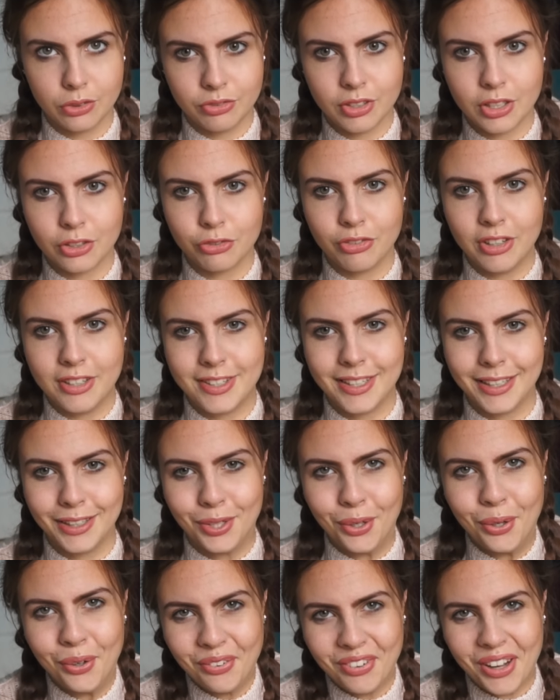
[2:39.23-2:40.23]
Enfin, je vais essayer
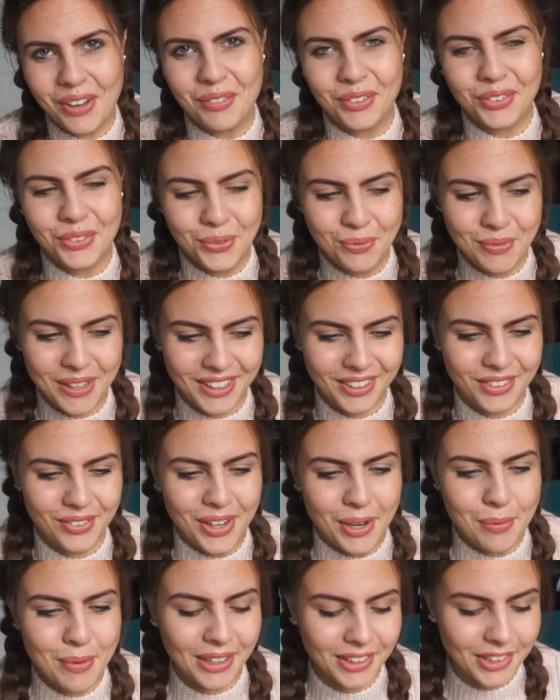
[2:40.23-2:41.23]
de vraiment tout mettre
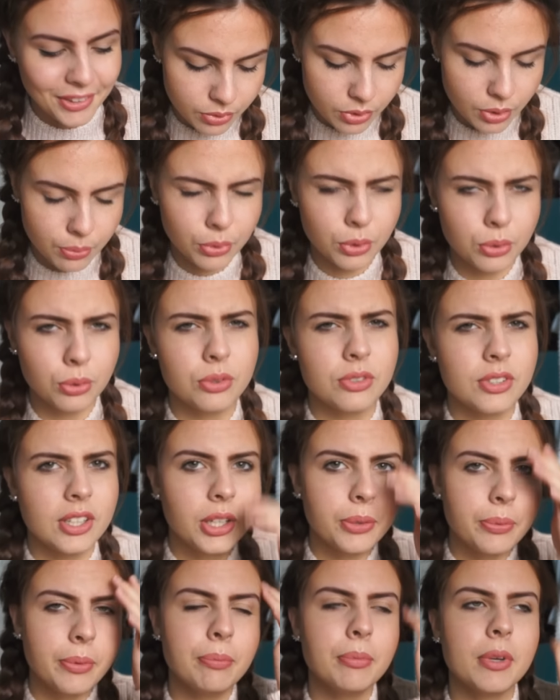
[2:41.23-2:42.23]
dans la barre d'infos. On sent que
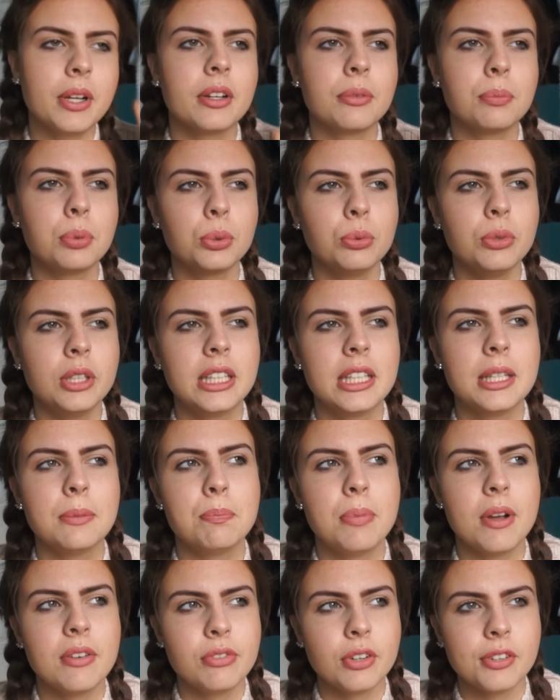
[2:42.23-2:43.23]
c'est quand même un produit qui
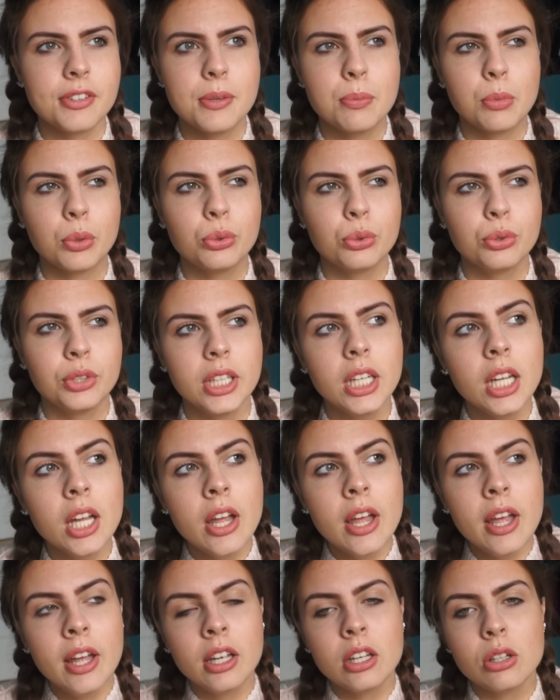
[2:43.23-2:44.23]
n'est pas forcément donné
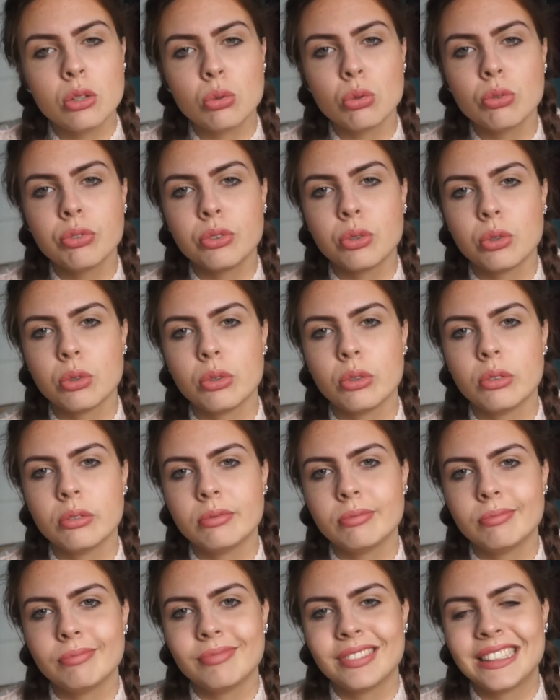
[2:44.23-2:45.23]
et je trouve que
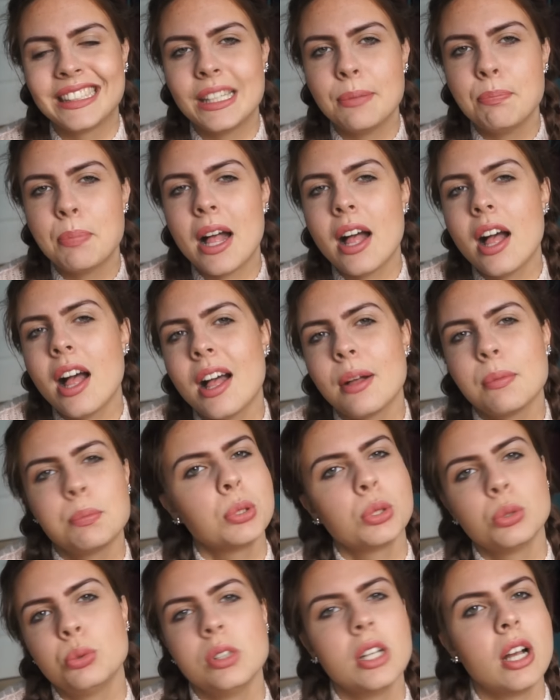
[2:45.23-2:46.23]
c'est pas un
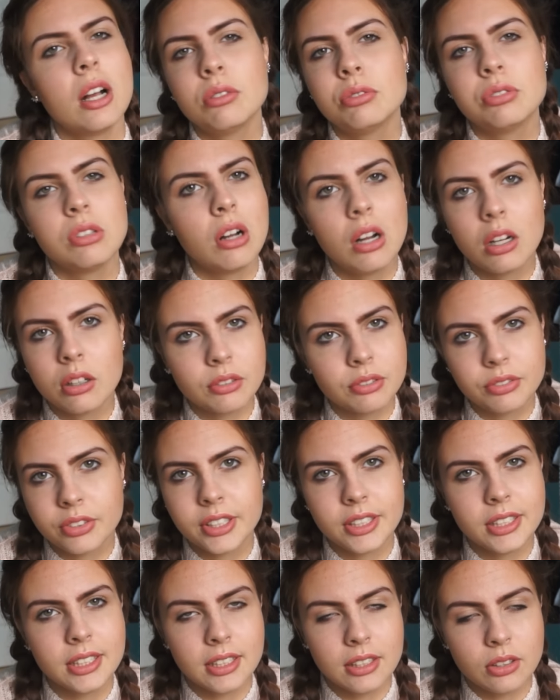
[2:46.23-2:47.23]
produit à voir en
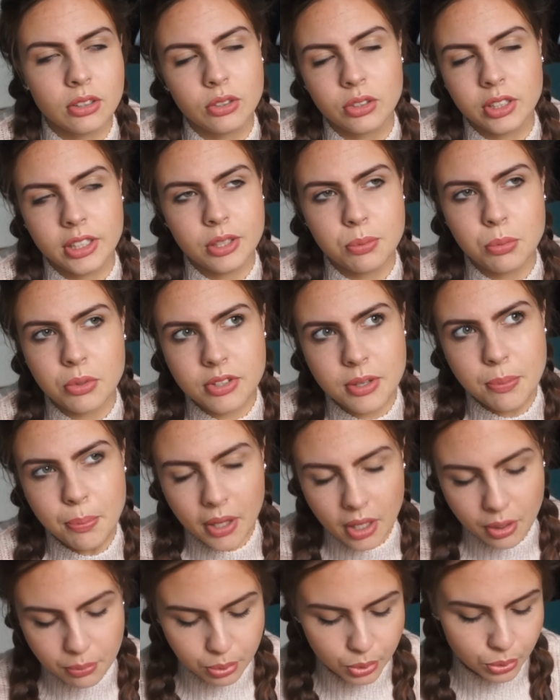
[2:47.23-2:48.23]
fait. Honnêtement, c'est
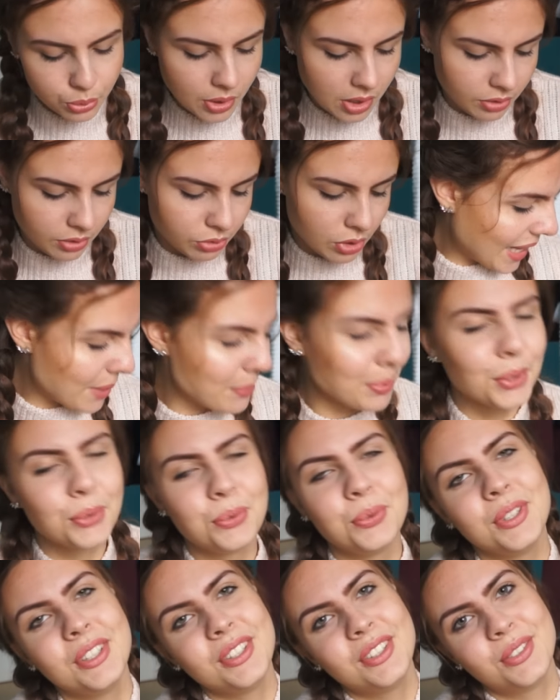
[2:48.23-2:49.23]
pas un produit à avoir. Un
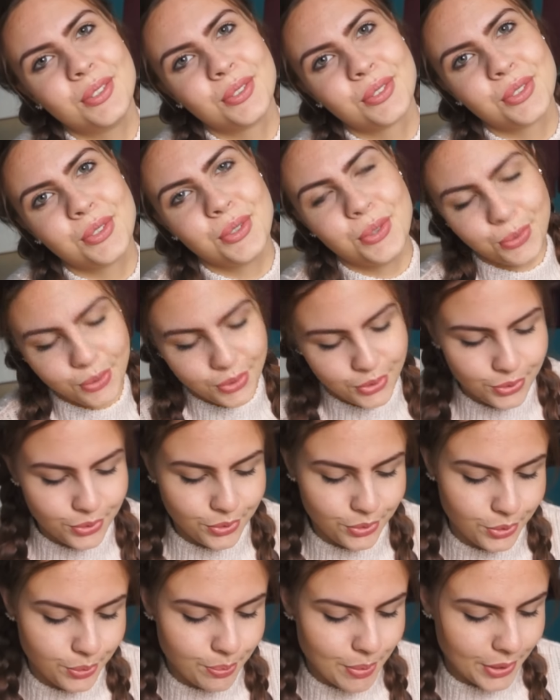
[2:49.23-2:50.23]
produit dont je suis
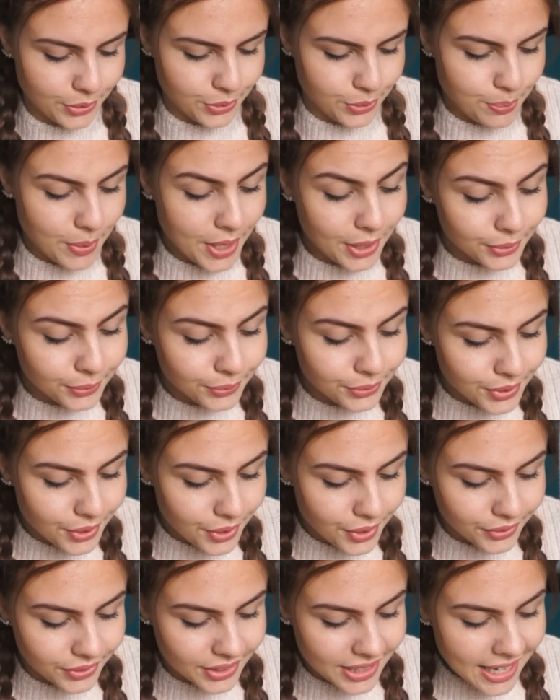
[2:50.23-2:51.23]
juste super super
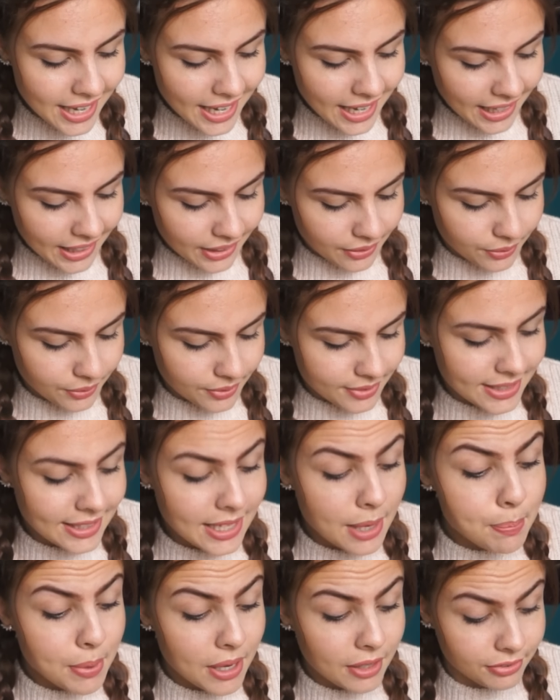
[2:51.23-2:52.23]
contente. Donc
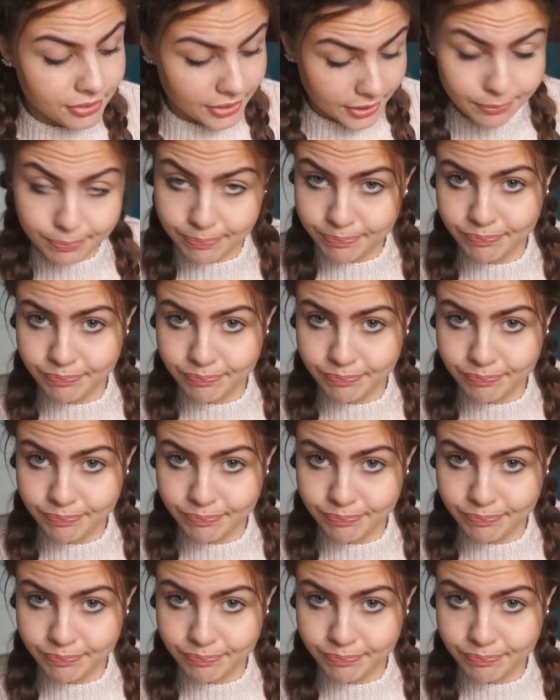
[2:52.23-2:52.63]
c'est un parfum.